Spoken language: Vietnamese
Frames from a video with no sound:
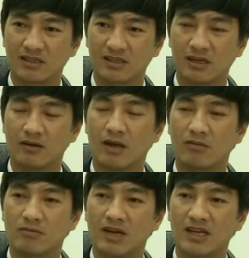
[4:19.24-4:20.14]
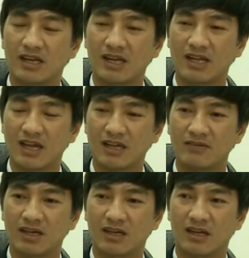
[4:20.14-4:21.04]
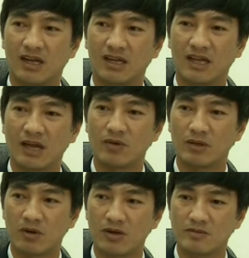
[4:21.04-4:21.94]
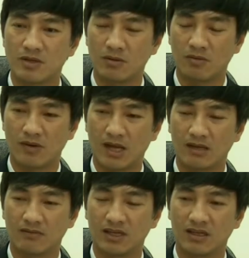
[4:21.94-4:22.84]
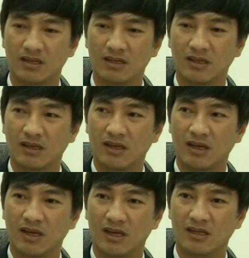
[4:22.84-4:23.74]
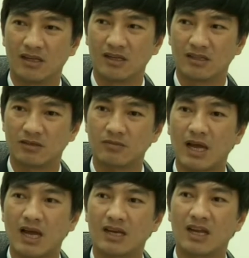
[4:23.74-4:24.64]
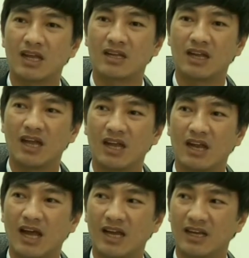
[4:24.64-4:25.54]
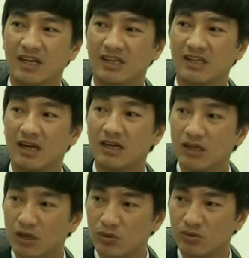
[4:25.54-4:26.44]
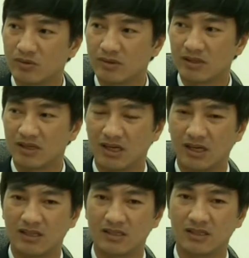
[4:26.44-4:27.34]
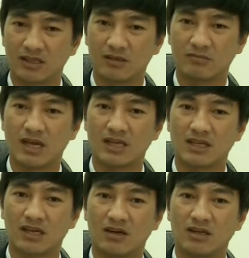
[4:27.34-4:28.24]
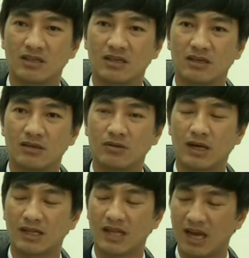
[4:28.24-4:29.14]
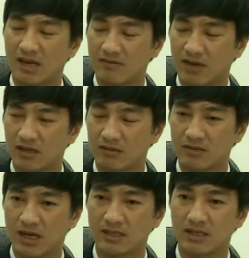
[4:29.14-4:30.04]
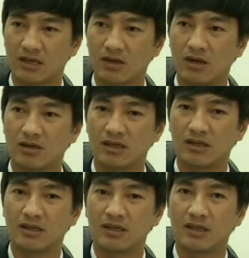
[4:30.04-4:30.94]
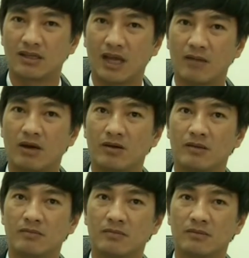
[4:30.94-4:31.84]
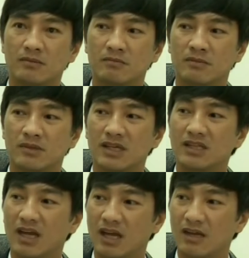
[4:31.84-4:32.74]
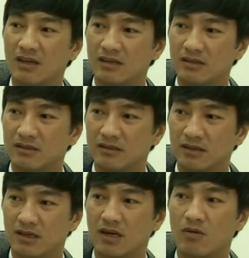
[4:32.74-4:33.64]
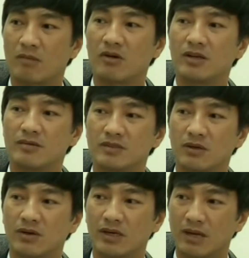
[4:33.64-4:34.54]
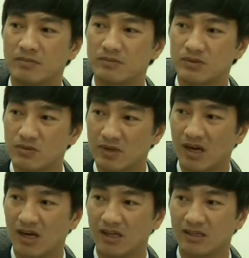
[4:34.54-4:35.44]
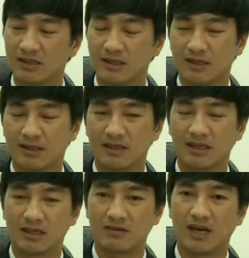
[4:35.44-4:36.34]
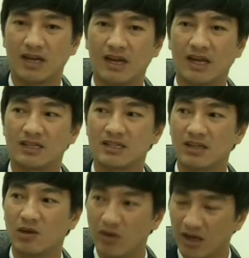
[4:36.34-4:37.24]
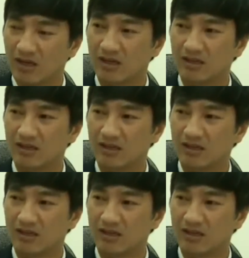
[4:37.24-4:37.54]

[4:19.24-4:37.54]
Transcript: người lao động nên cân nhắc cái việc là giải quyết bảo hiểm xã hội một lần vì à, chúng ta nên để lại để nhận lương hưu à, thì chúng ta sẽ có tiền hưu hàng tháng và chúng ta sẽ có cái thẻ bảo hiểm y tế được cơ quan bảo hiểm xã hội cấp suốt đời thì như vậy là nó sẽ tốt hơn.